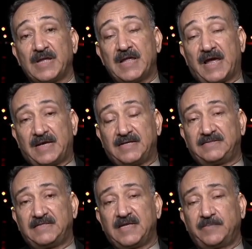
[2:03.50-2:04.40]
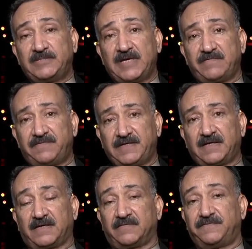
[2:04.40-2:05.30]
التي نبدأ
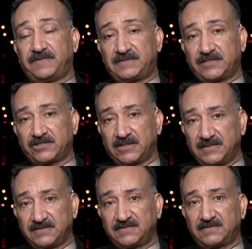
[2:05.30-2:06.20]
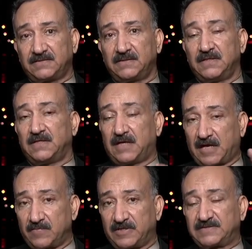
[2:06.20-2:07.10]
فيها في التشخيص
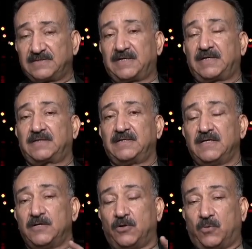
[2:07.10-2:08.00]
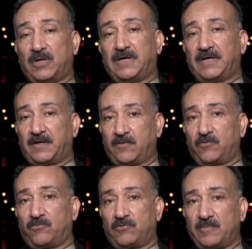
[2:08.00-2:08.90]
المصدر
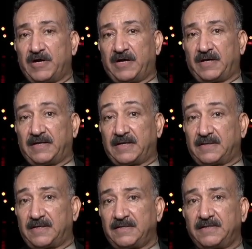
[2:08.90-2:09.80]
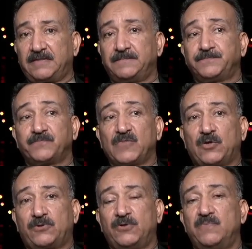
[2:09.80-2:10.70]
وما إلى ذلك
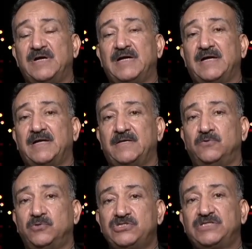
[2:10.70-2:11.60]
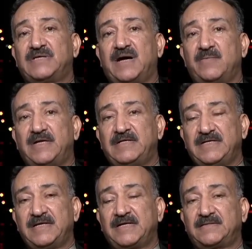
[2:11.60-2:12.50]
ثم نوجد
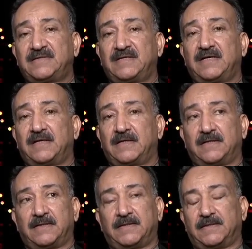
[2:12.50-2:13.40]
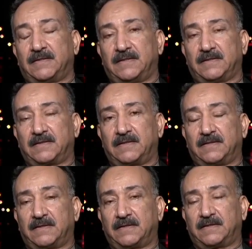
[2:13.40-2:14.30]
عملية آه،
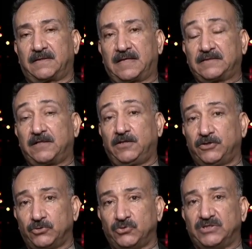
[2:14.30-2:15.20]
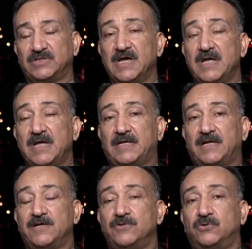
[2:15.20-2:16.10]
آه، قطع الحدود
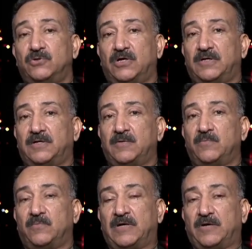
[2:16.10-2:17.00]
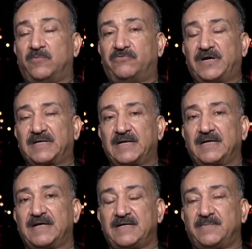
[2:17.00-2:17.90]
لأنه آه، المفارقة
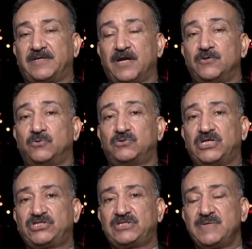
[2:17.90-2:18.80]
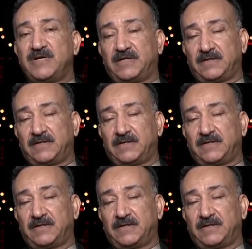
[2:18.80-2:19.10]
الغريبة أنه تجتمع